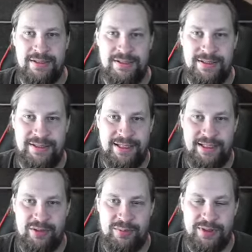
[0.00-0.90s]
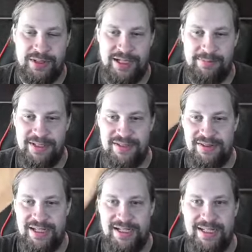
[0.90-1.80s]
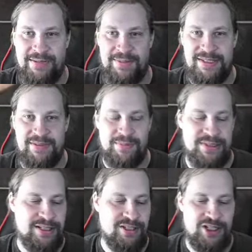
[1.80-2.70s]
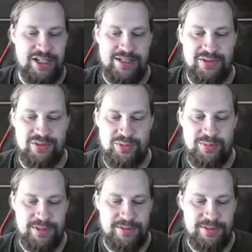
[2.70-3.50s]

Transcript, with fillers: Ich gehe über Commons und Uncommons so ein bisschen schneller drüber.